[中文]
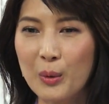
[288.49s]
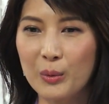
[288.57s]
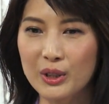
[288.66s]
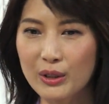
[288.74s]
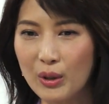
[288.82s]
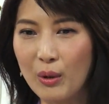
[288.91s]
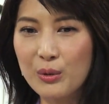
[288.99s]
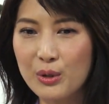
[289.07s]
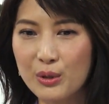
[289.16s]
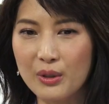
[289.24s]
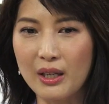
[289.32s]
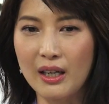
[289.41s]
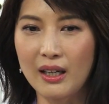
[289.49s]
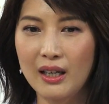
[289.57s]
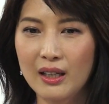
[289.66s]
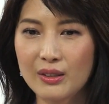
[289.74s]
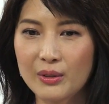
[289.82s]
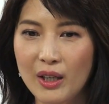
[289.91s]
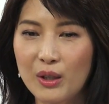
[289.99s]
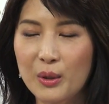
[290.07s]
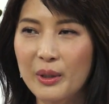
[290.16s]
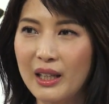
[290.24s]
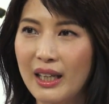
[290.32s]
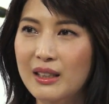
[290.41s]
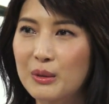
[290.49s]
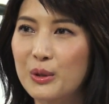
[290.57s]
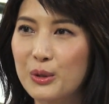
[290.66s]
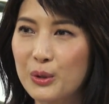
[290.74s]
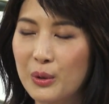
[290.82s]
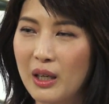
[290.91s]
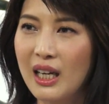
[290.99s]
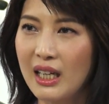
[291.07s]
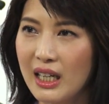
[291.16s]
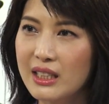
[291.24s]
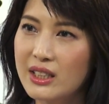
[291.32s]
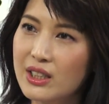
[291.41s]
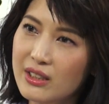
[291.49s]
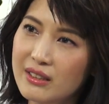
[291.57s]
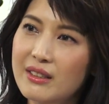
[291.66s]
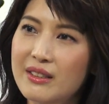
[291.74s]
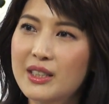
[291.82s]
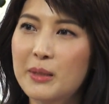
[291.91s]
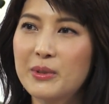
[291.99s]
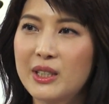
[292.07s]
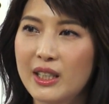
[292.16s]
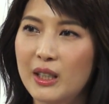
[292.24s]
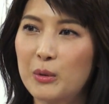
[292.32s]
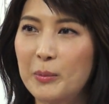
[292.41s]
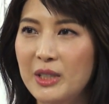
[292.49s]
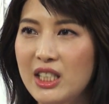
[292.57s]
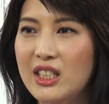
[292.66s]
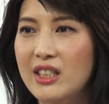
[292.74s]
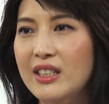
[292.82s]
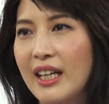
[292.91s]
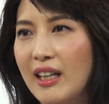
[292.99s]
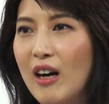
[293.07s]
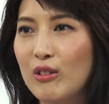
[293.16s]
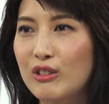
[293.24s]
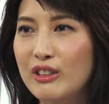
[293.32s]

我的同学最后会来跟我说，哎，其实你介不介意我们一直在讨